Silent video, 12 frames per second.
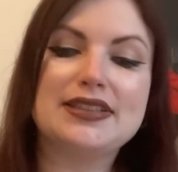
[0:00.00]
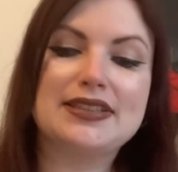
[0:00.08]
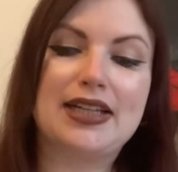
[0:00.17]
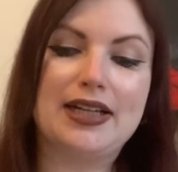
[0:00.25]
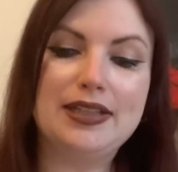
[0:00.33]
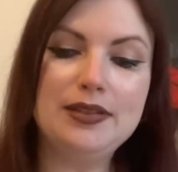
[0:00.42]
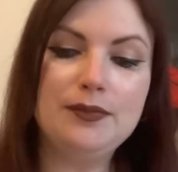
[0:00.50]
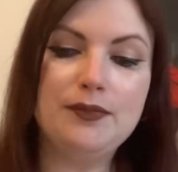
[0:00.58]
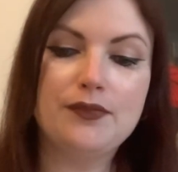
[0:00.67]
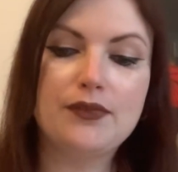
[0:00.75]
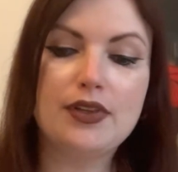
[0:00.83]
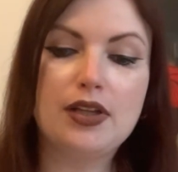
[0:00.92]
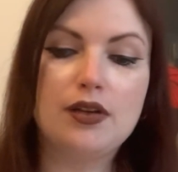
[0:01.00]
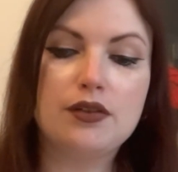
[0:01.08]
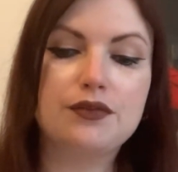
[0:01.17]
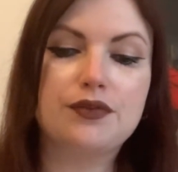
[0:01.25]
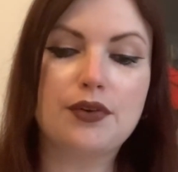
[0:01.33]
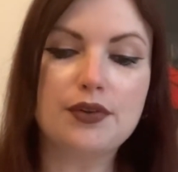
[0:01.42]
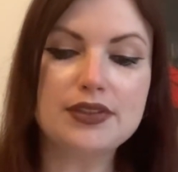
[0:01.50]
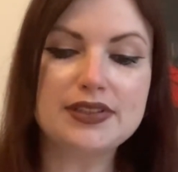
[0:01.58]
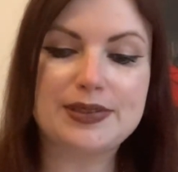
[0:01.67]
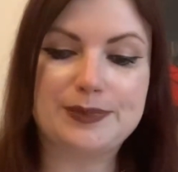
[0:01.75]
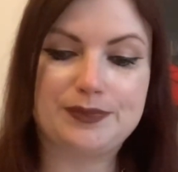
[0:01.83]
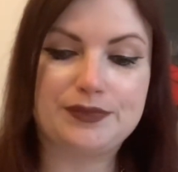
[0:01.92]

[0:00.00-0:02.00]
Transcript: sein, wird